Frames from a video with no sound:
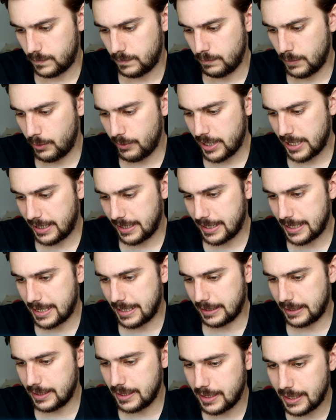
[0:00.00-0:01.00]
Me voy a quedar
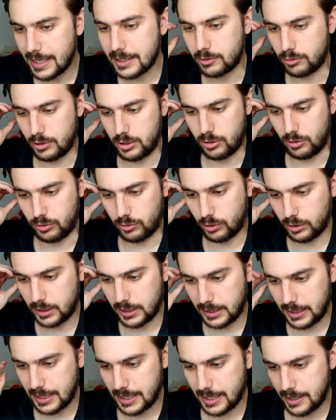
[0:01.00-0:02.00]
aquí, eso, eso,
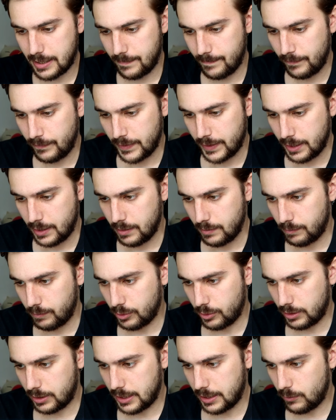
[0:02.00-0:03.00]
escóndete
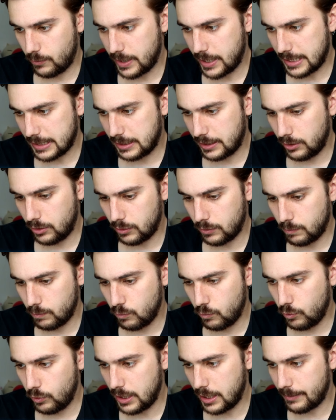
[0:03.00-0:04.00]
Porque hubiera sido
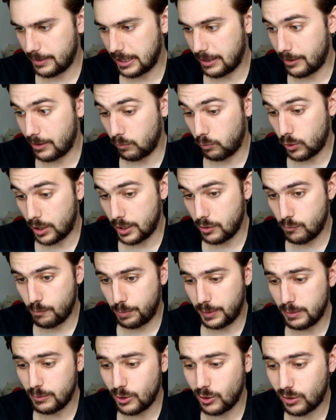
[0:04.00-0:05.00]
muy lamentable Buah, hay un
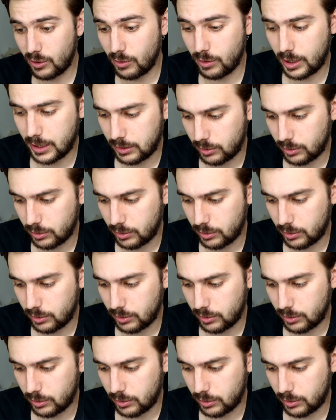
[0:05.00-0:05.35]
primo con